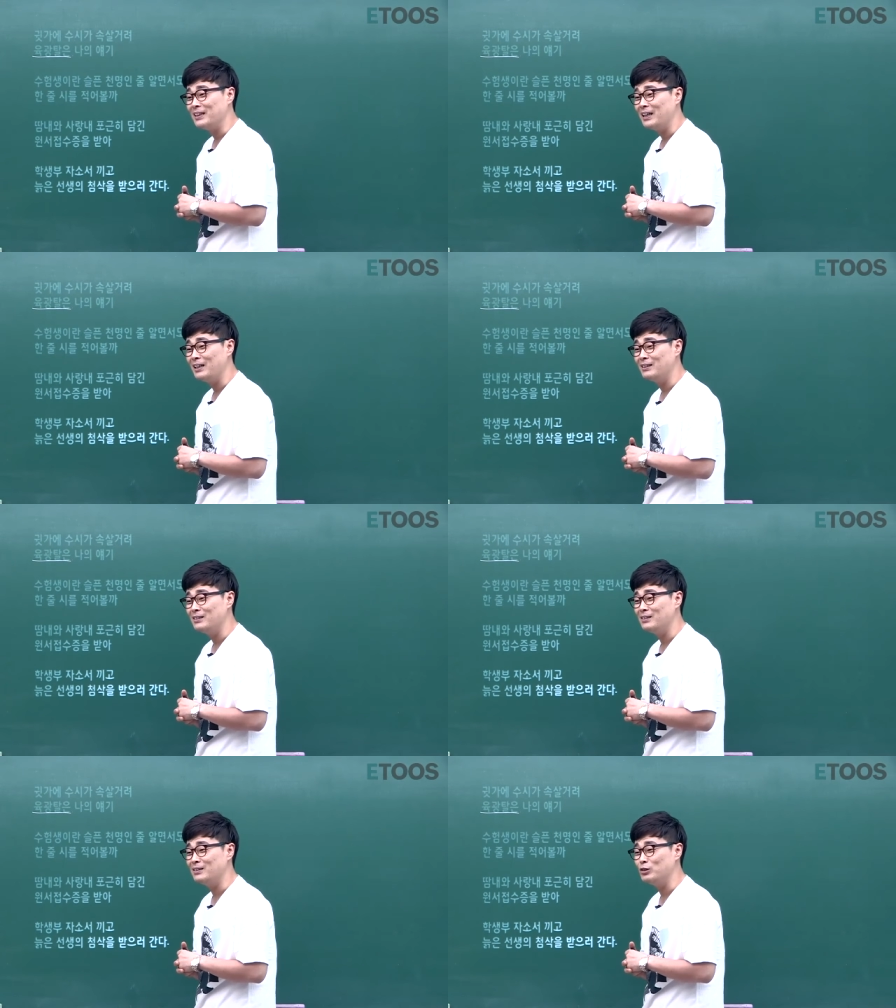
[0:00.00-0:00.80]

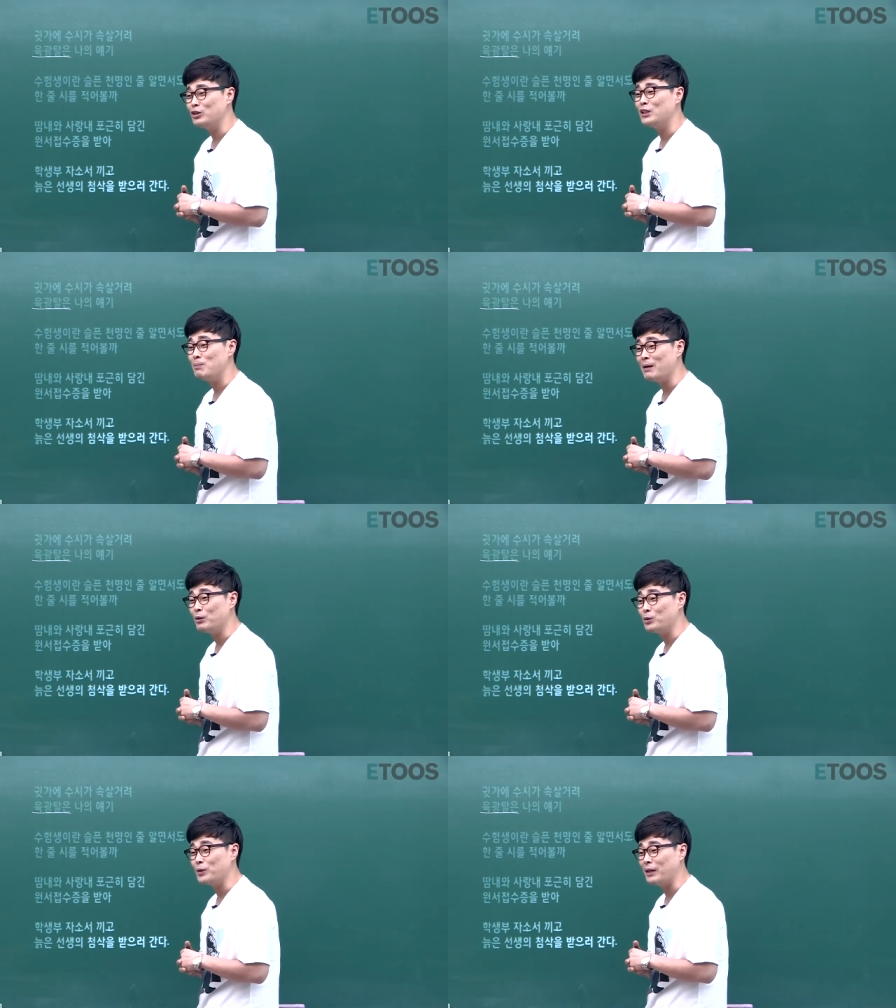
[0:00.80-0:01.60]
한 6, 7만
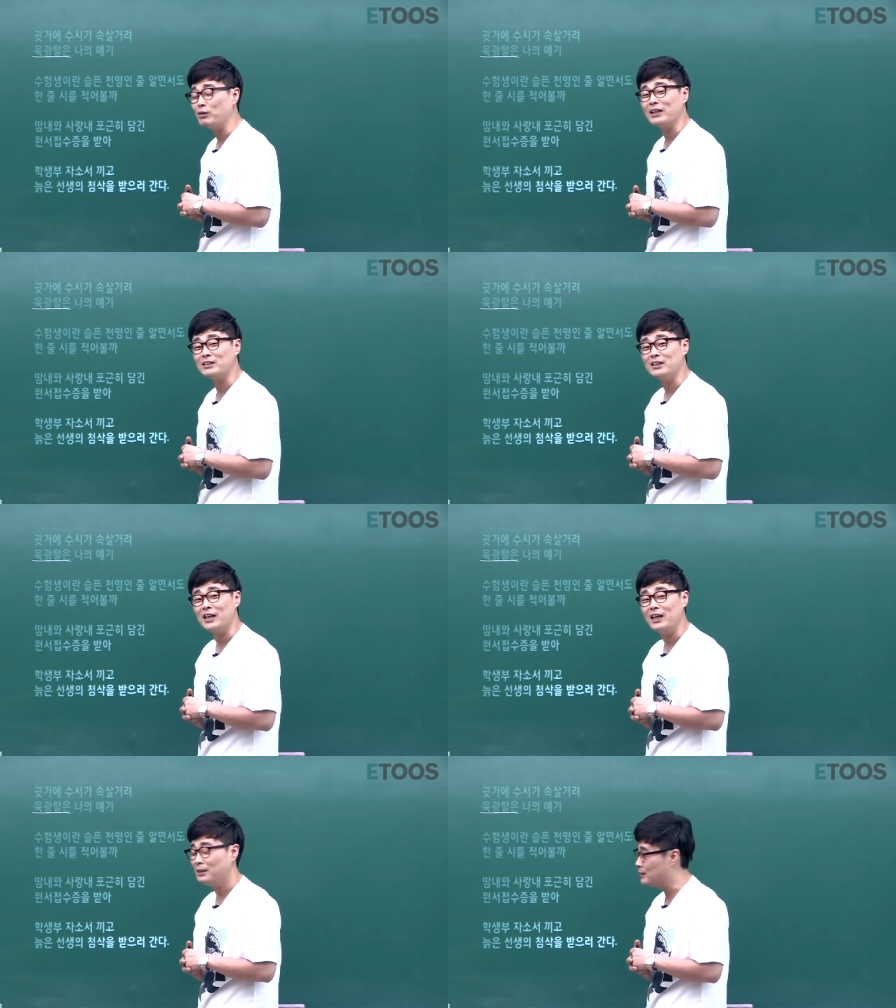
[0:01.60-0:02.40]
원 정도 되는 것
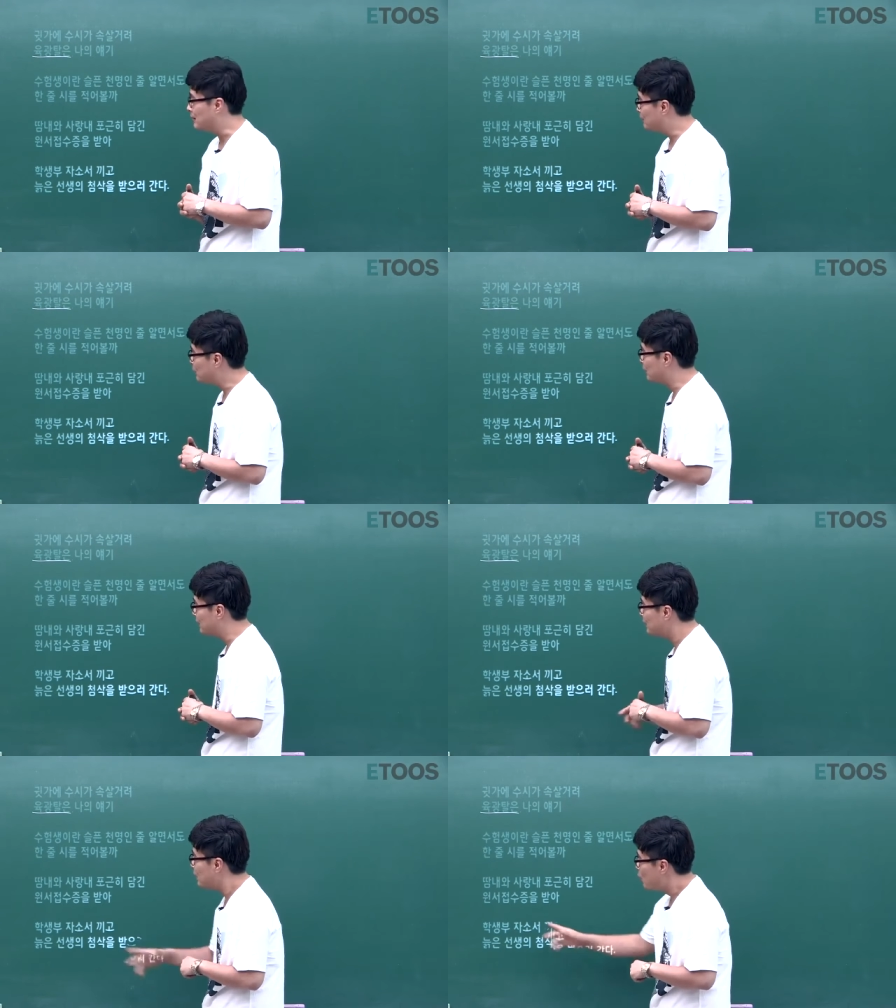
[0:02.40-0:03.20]
같은데 음,
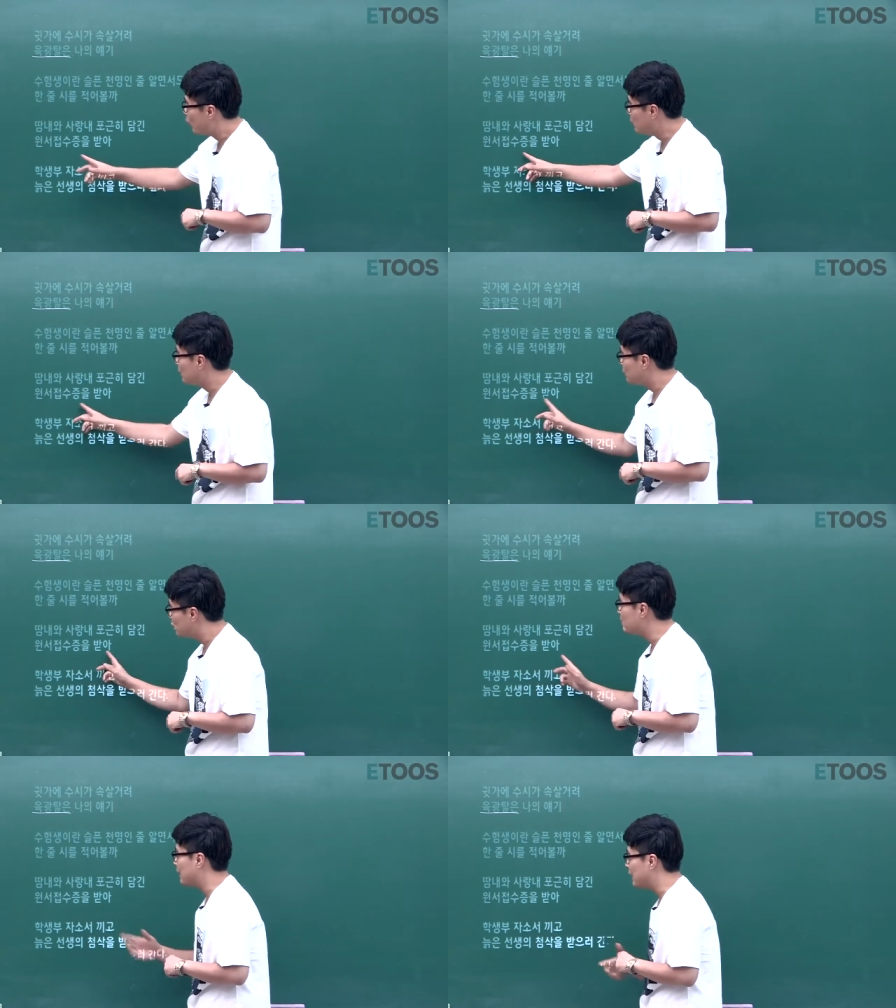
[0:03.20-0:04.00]
아무튼 원서
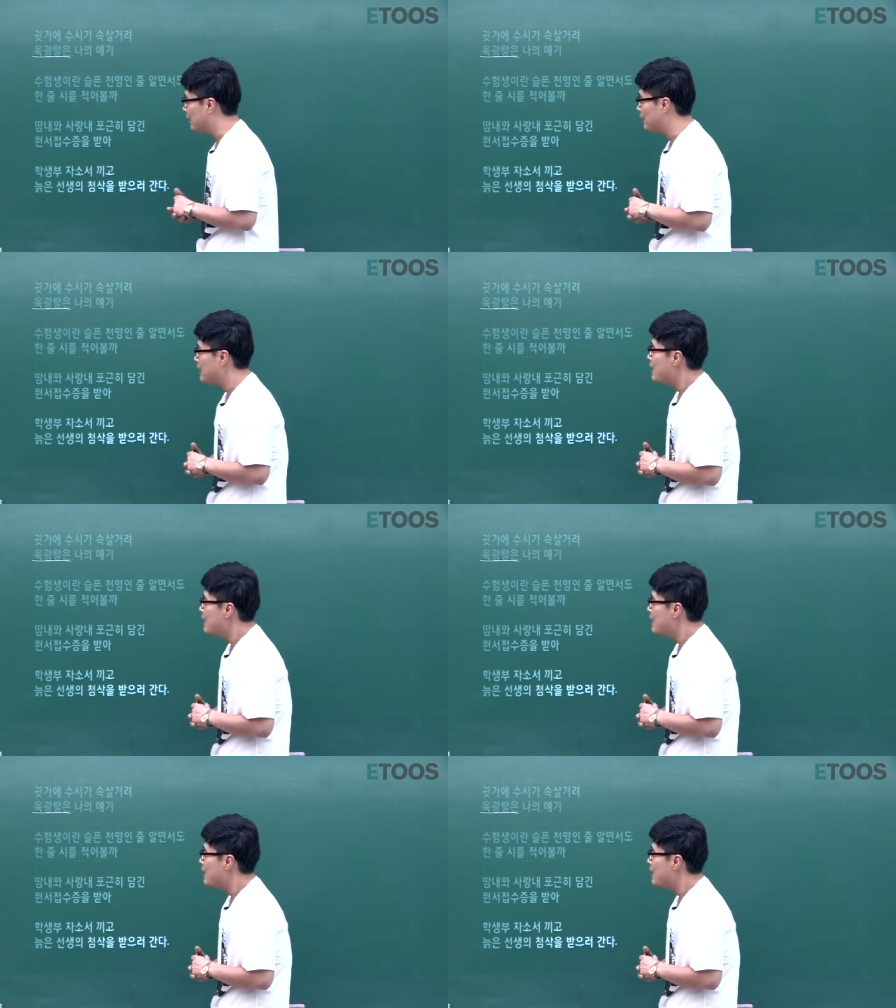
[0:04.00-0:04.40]
접수증을 받아